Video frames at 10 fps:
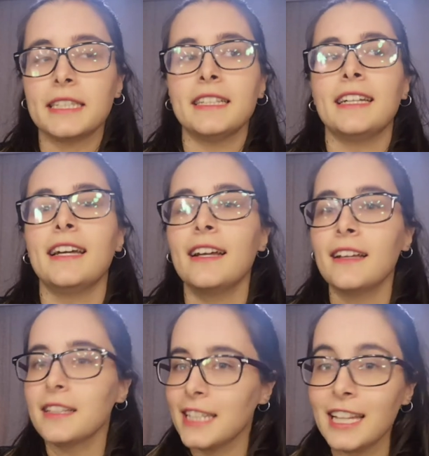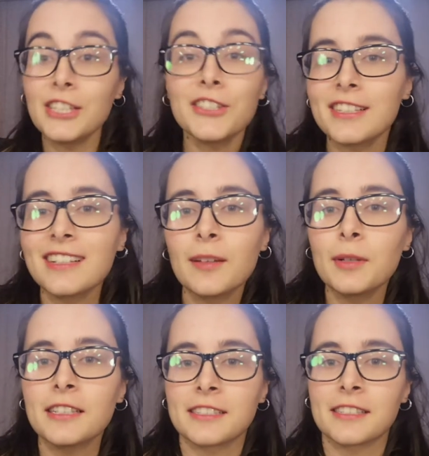ki
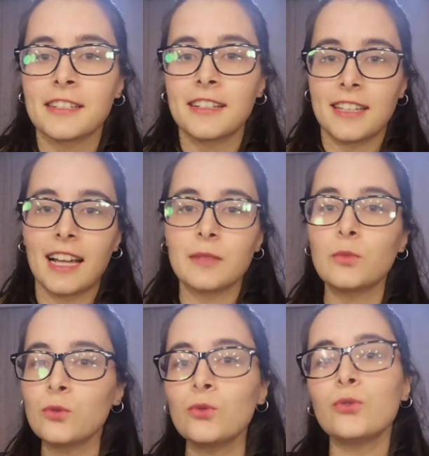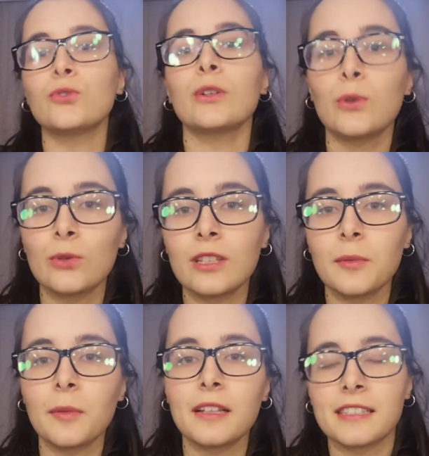geliştirilebilir. Yani bunun üstüne
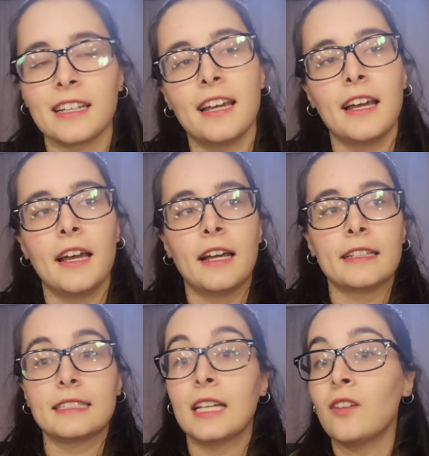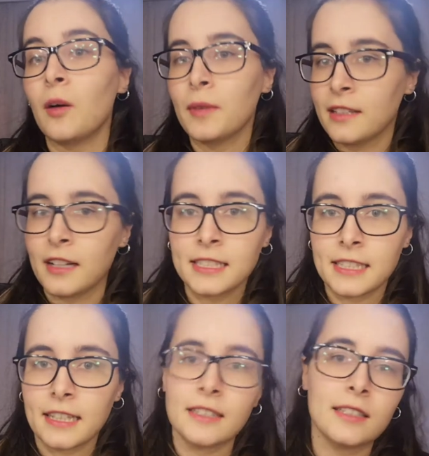konulabilir. Devam
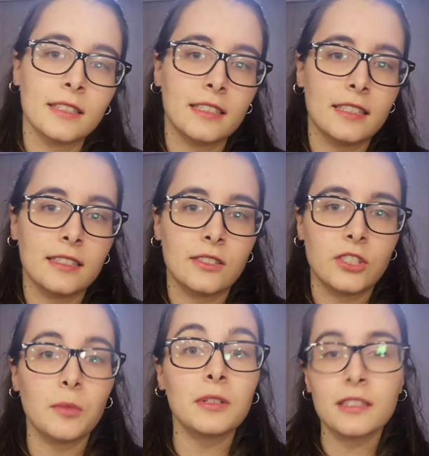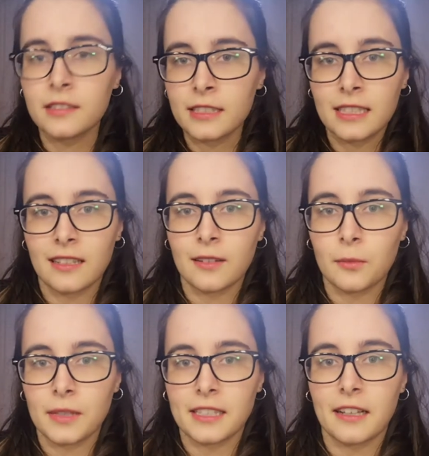ederse, e, çabalanırsa
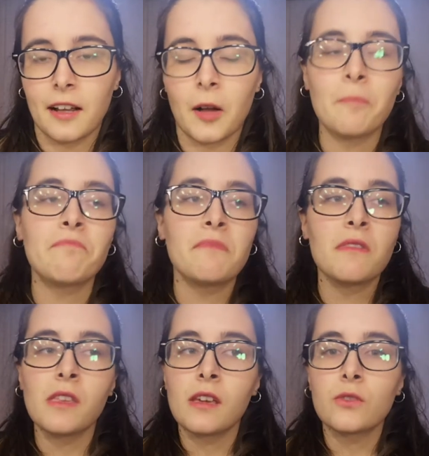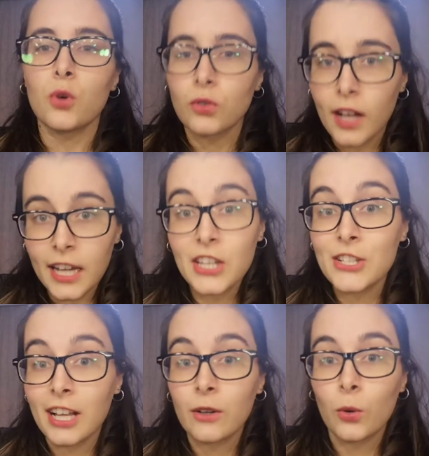mesela çok daha iyi
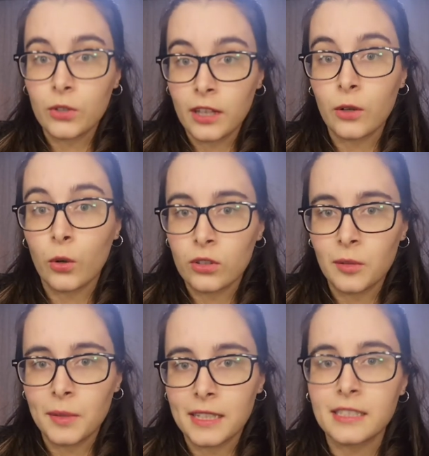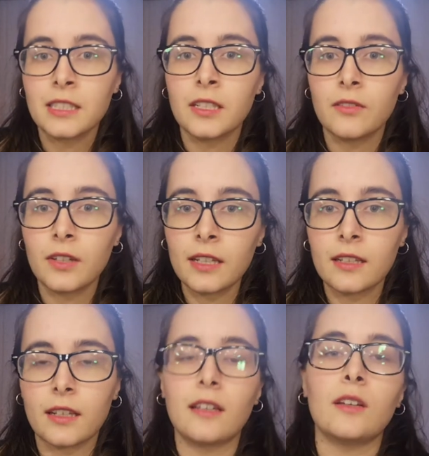işler ortaya konabilir
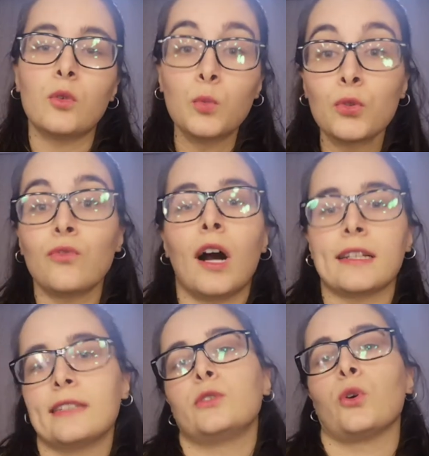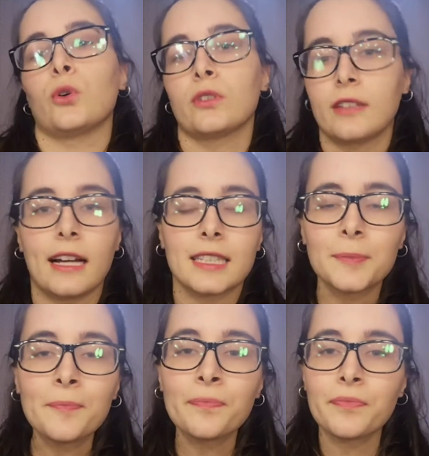ve e, umut vaat ediyor
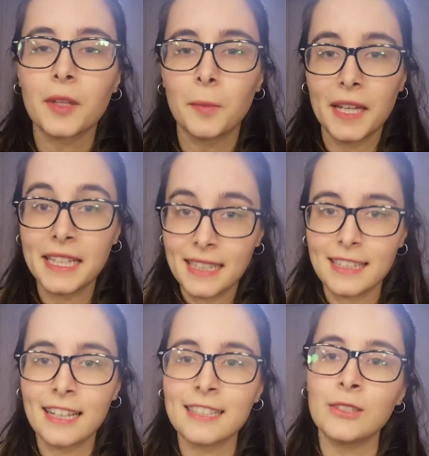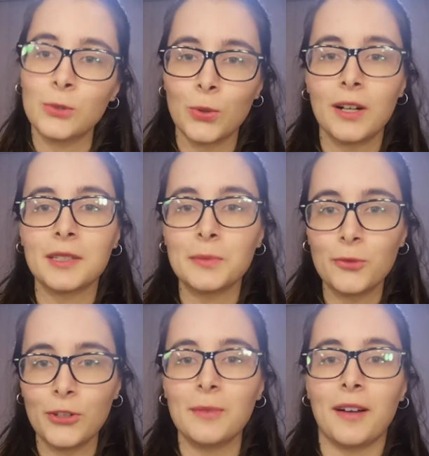derdim. Peki neden şu
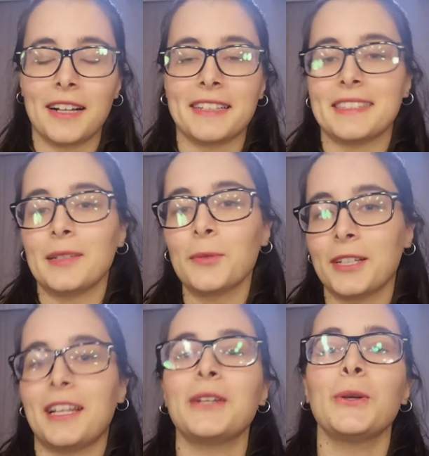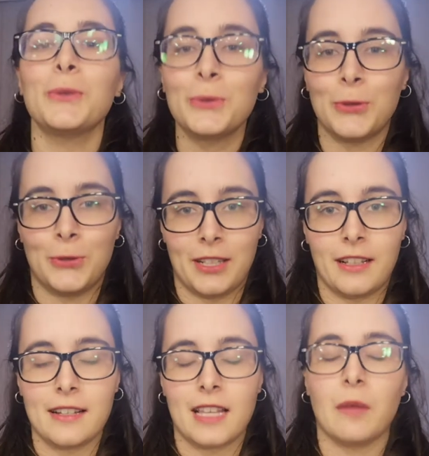an bu film hakkında bu kadar kötü
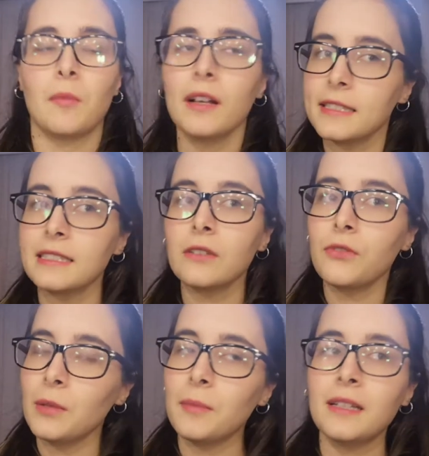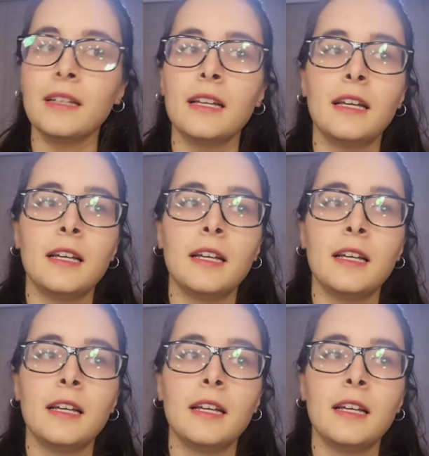düşüncelere sahibim? Aslında filmi